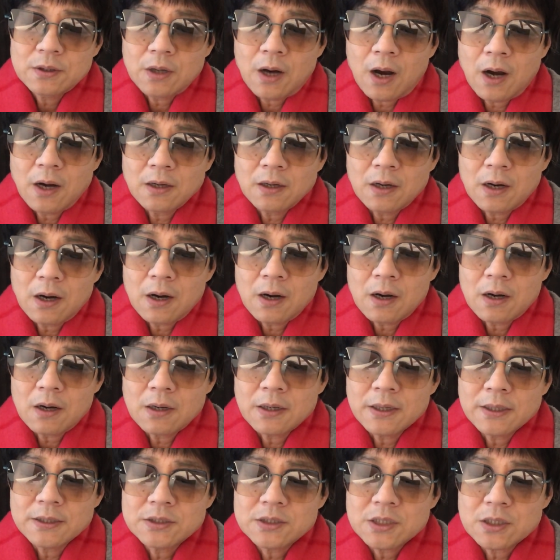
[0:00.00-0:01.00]
二零二
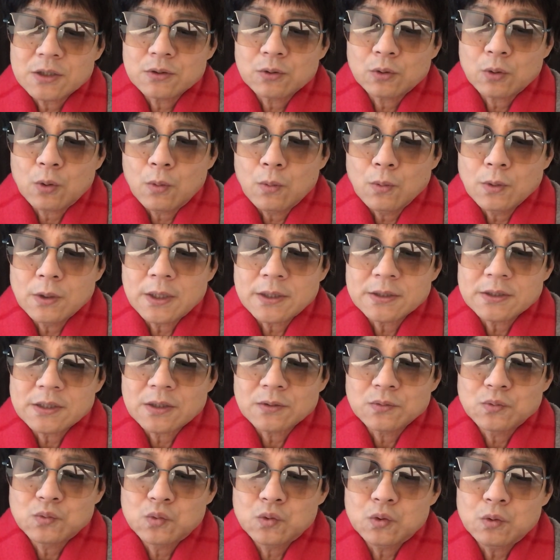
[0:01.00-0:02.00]
二年将是通胀
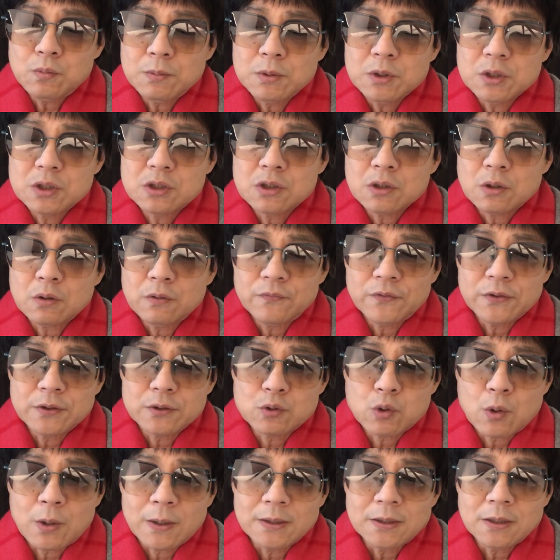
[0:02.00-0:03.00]
向居民消费
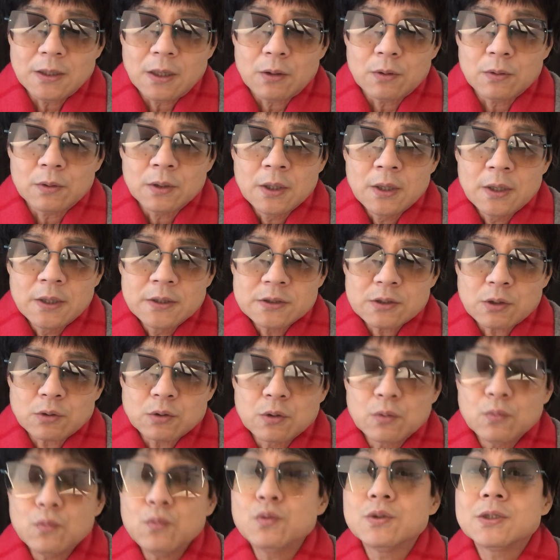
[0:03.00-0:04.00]
传导，造
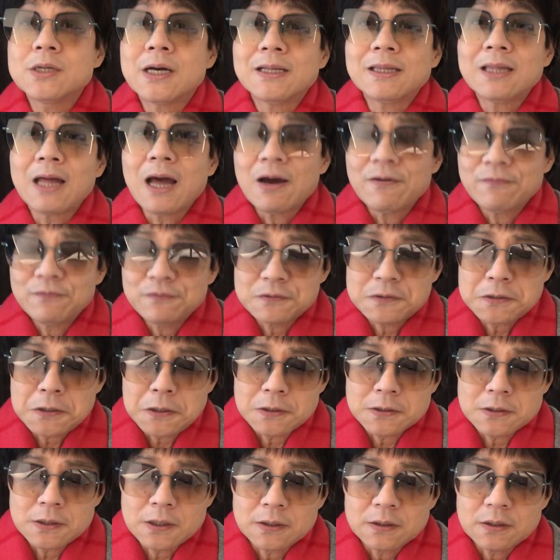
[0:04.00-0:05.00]
成物价大幅
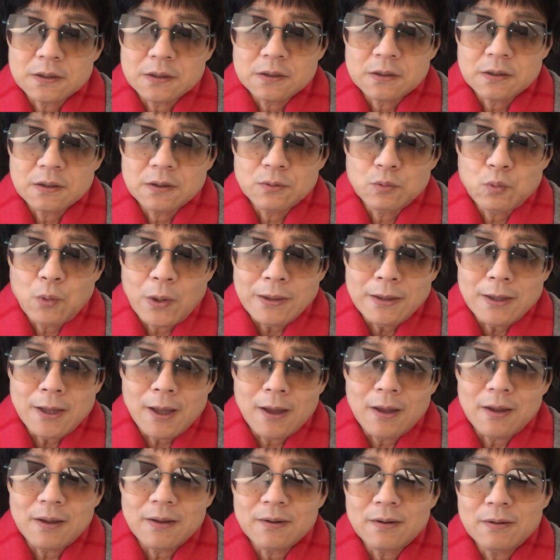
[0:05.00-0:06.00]
上涨的这个元
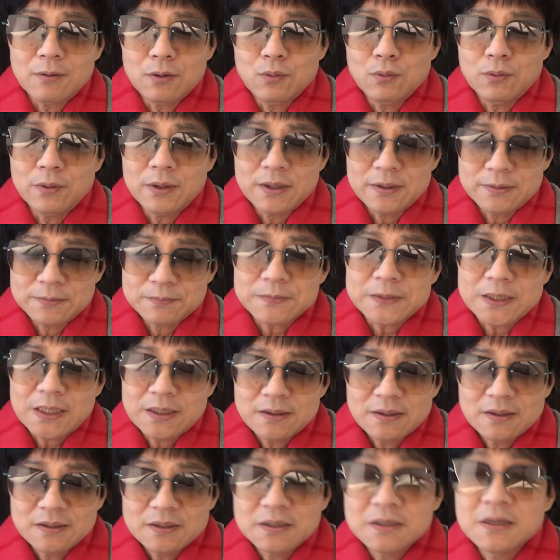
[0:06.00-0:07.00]
年。哎呦喂，
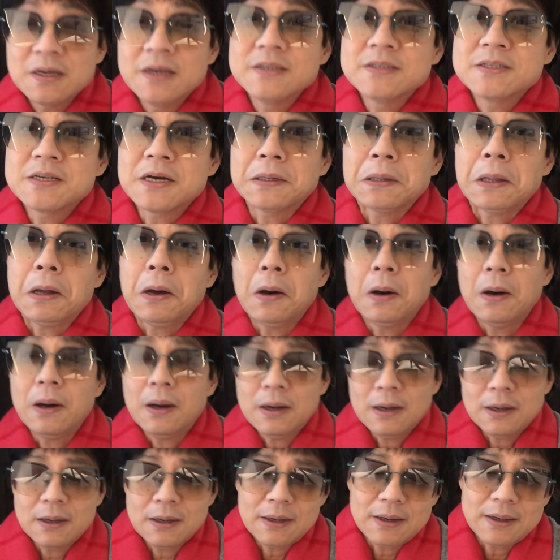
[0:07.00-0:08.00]
讲得好
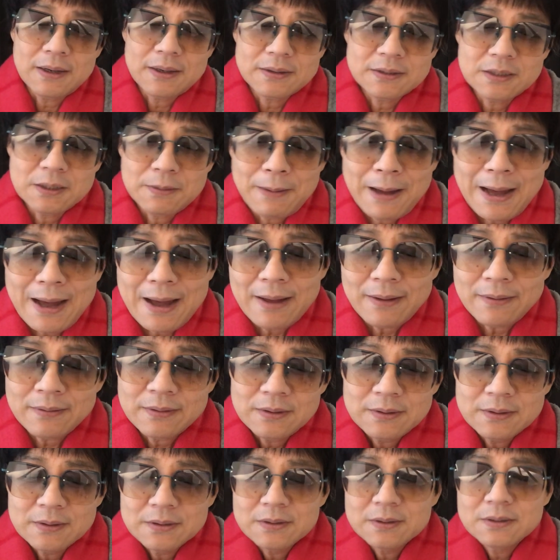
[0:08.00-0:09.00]
啊！第八。
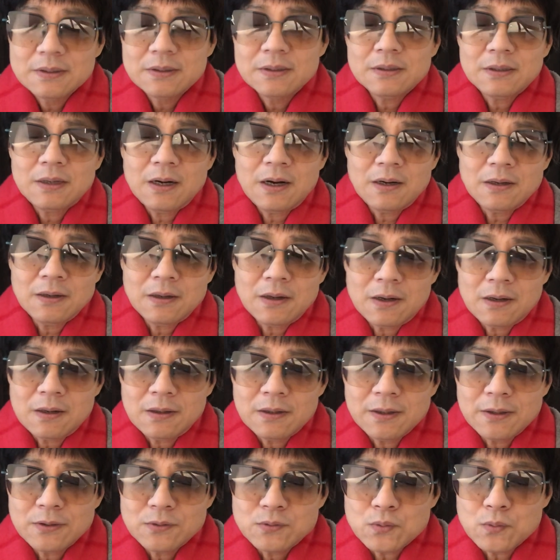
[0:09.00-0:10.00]
二零二二
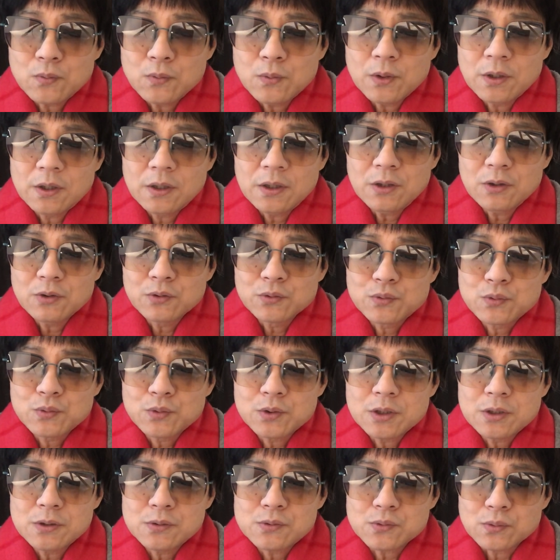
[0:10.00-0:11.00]
年，中国人口出
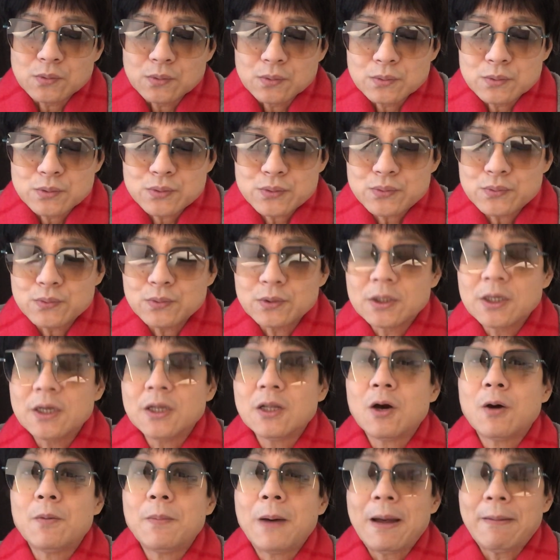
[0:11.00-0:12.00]
生总数跌
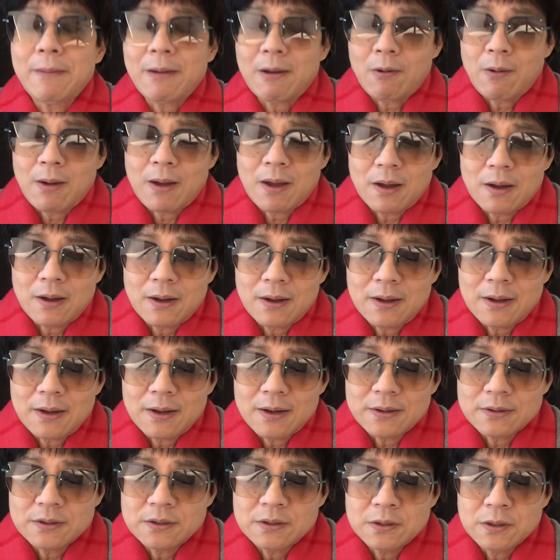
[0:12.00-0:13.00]
到八百万
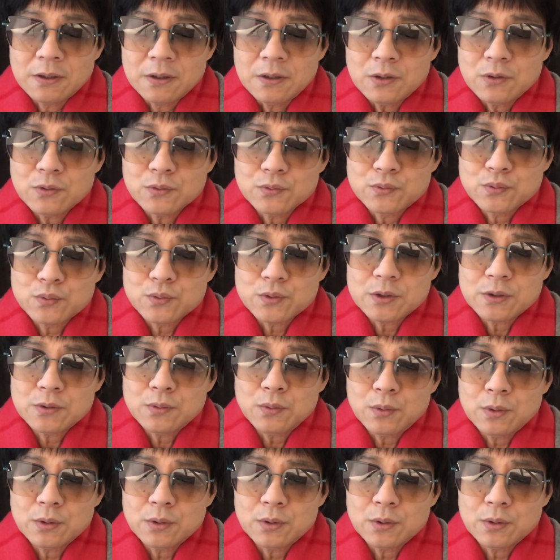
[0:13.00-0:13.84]
啊，人口出生